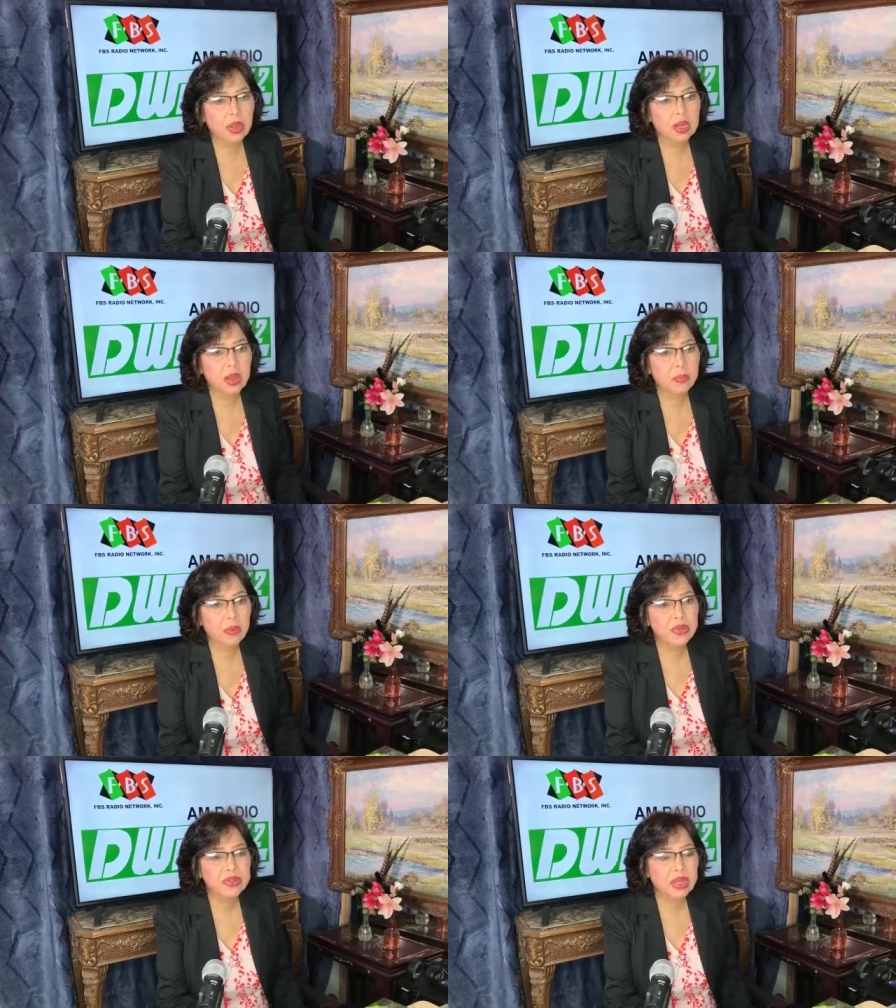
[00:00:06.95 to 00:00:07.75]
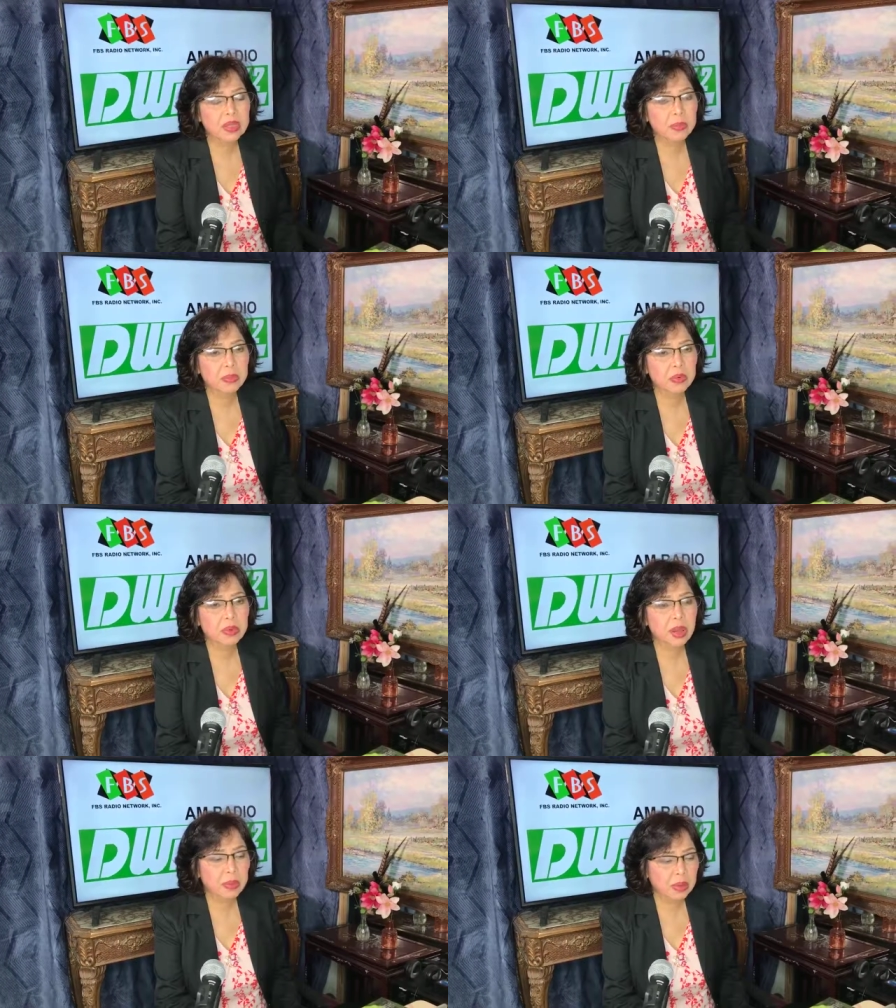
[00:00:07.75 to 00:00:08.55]
welcome po sa ating
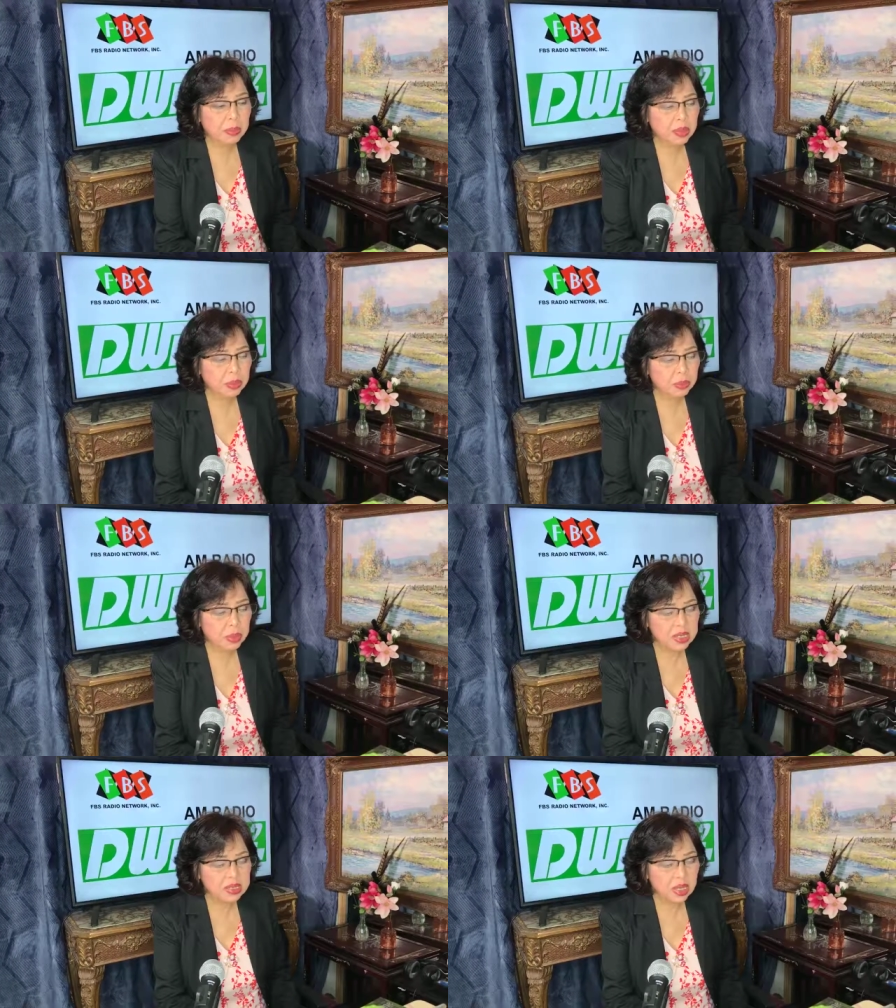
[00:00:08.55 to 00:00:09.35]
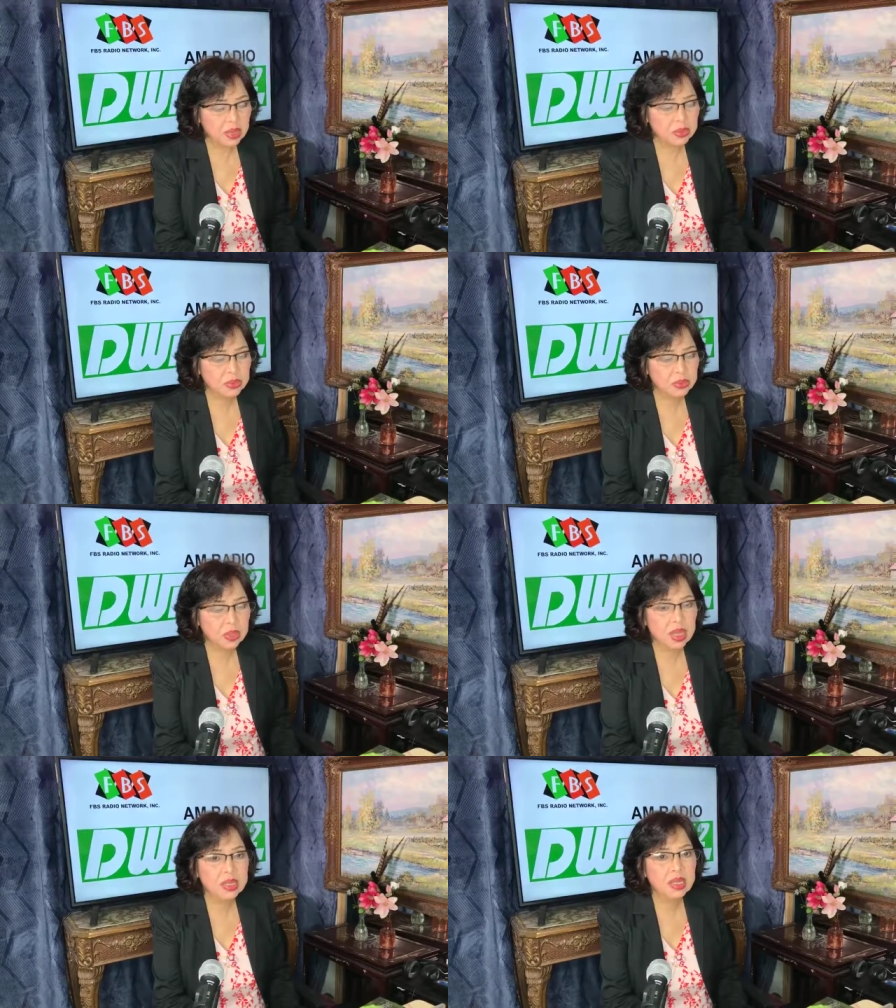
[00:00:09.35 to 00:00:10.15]
programang Patnubay sa
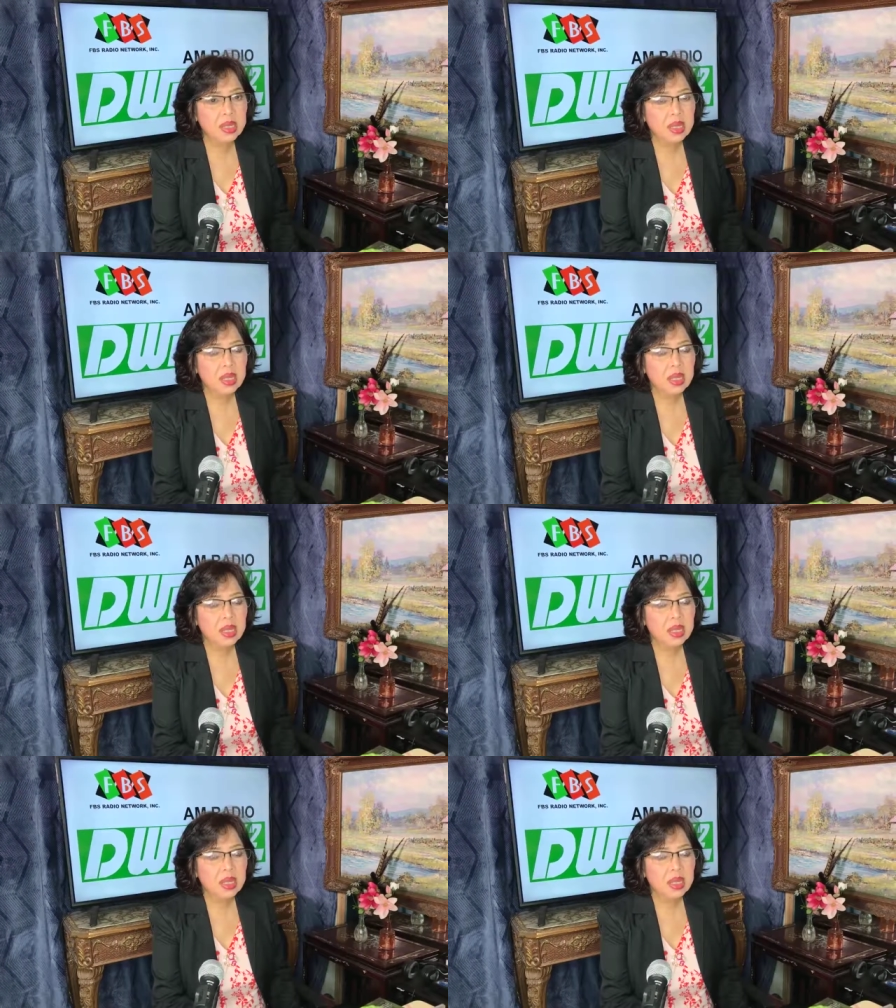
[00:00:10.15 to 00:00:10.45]
Kalusugan.